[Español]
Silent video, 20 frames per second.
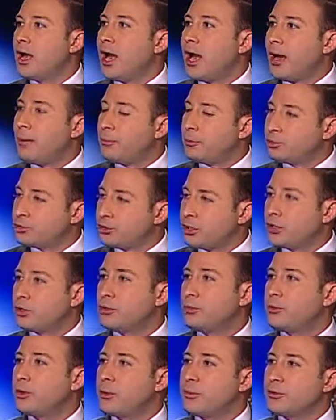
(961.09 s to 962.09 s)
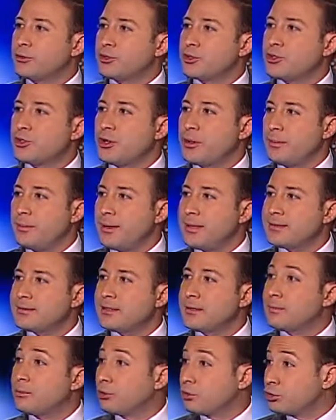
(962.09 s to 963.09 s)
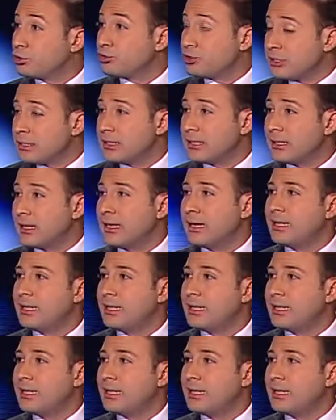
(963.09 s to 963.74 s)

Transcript: apostando por el proceso de paz. ¿De pronto sí tendrá